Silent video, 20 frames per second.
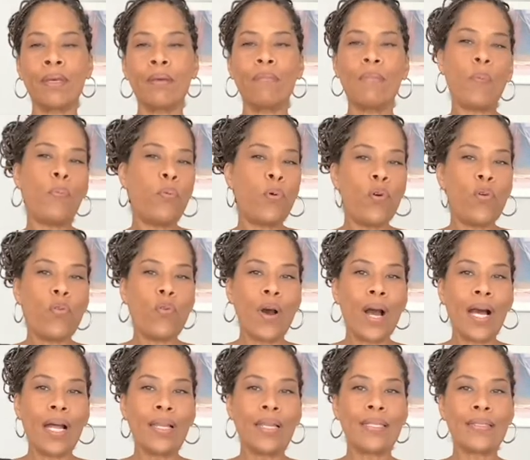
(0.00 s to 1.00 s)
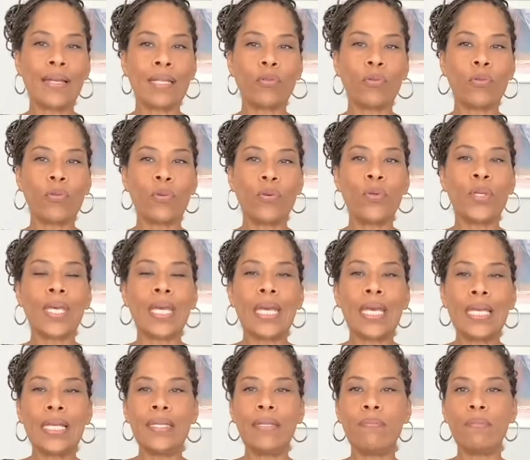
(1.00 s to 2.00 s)
Mais pourquoi les a-t-on donc
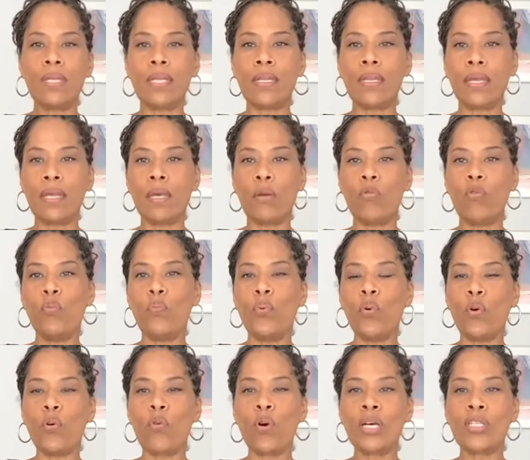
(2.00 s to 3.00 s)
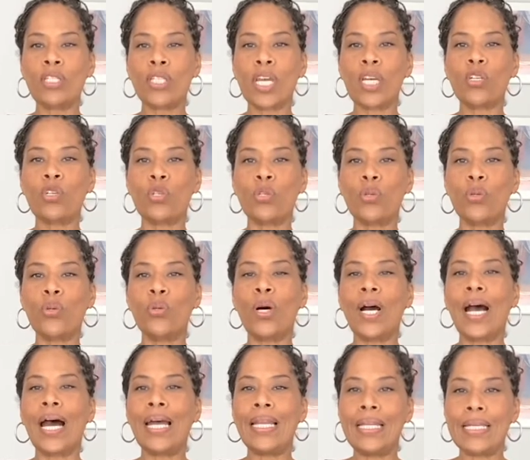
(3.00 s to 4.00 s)
éliminés ou pourquoi cherche-t-on
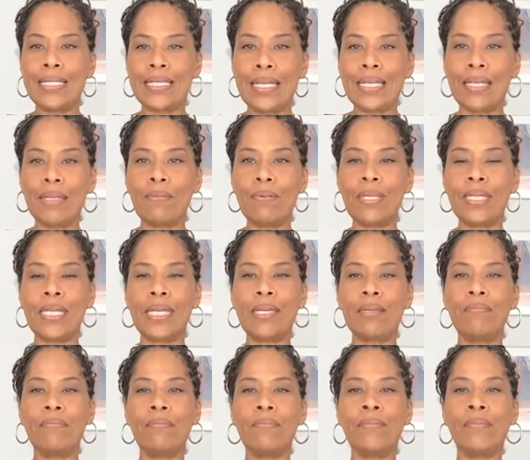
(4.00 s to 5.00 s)
à les éliminer